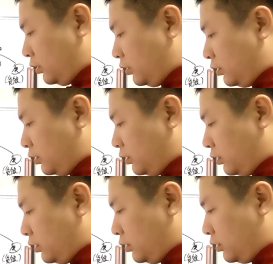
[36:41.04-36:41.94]
一
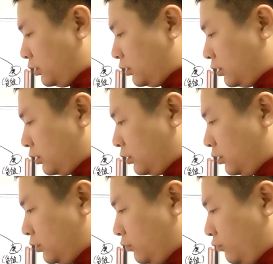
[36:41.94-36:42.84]
二三四
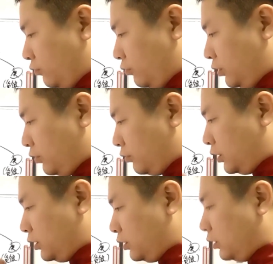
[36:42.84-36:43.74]
五六
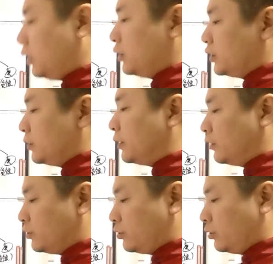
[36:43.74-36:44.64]
七啊，是没有文
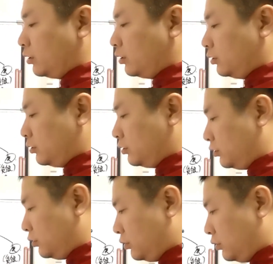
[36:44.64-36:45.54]
曲哦，
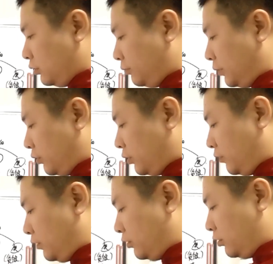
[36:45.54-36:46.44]
表示没有
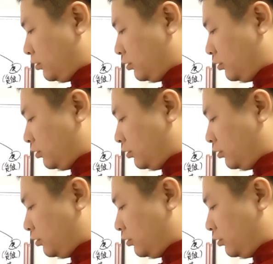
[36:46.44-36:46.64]
文曲哦。